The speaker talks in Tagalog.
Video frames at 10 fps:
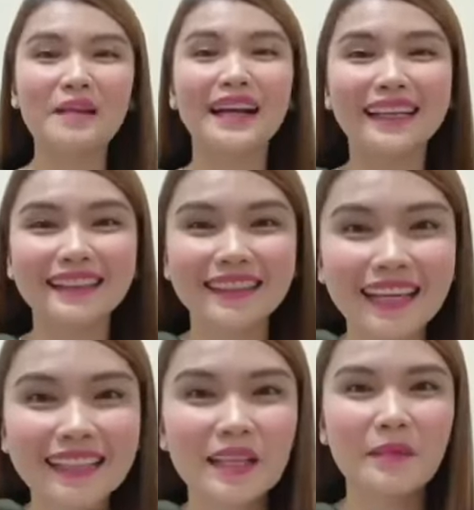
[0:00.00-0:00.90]

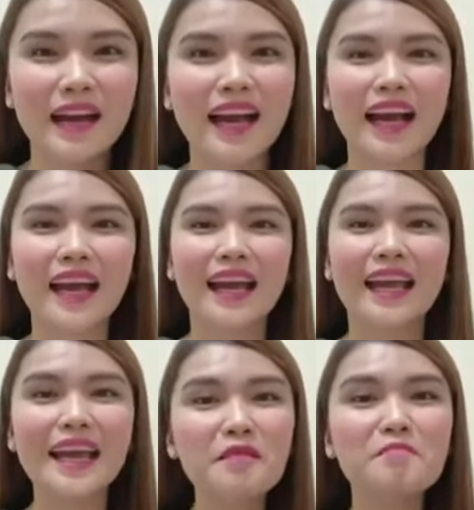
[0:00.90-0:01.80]
Maganda, di ba?
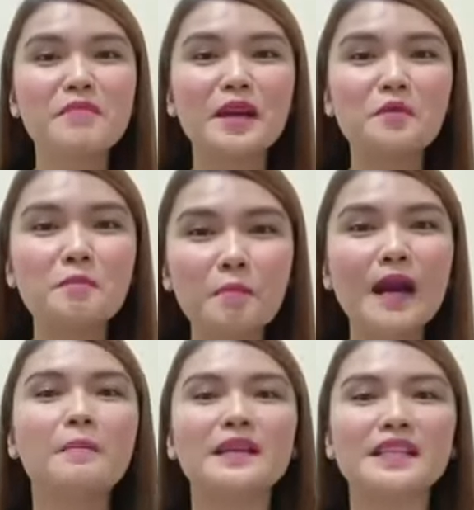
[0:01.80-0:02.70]
And meron
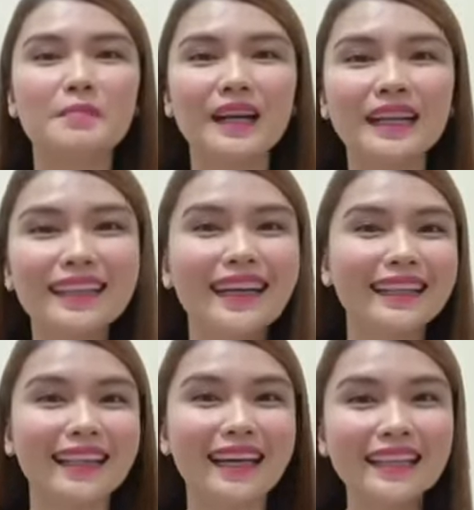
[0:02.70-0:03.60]
pang mas magandang
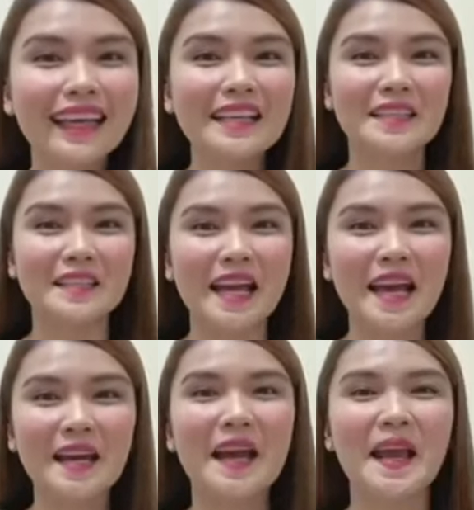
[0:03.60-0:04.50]
kitaan kesa
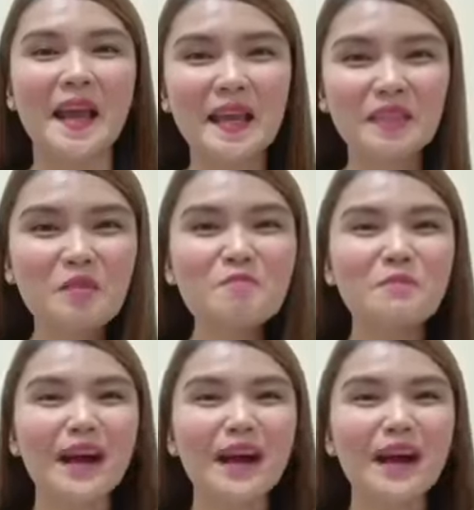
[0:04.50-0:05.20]
dyan. Etong